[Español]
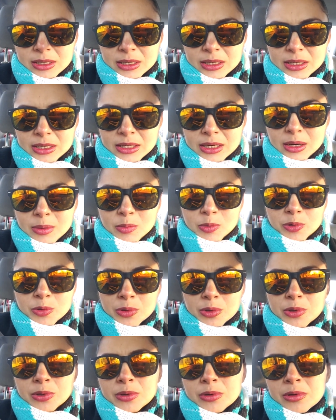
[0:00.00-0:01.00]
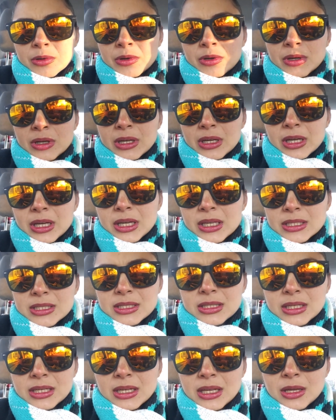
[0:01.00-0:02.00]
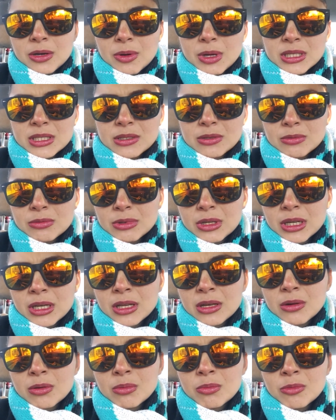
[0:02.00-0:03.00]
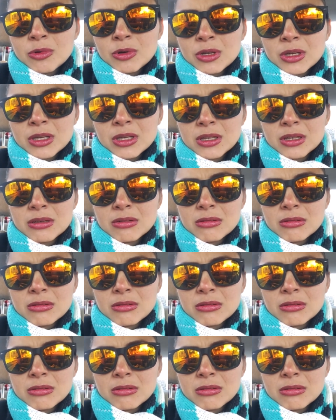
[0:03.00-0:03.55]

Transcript: en el mundo, este enero ha sido un enero muy